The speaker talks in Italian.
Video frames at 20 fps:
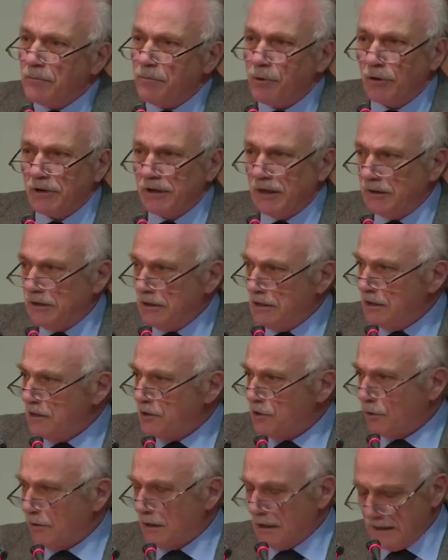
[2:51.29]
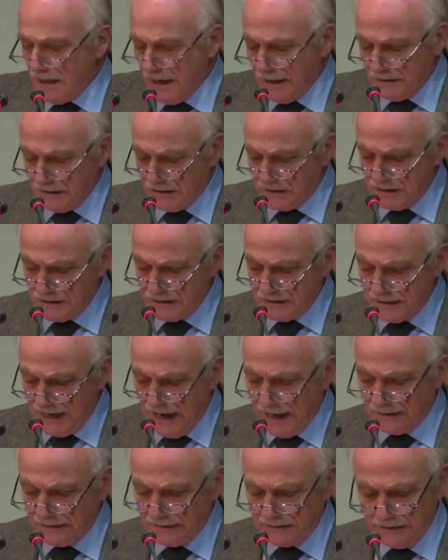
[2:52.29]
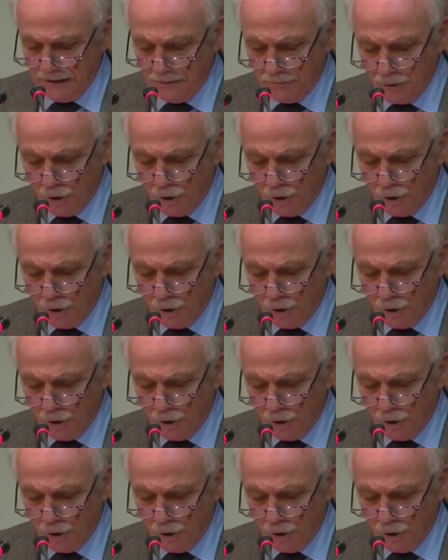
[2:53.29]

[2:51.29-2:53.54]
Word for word: poi all'inizio degli anni 60,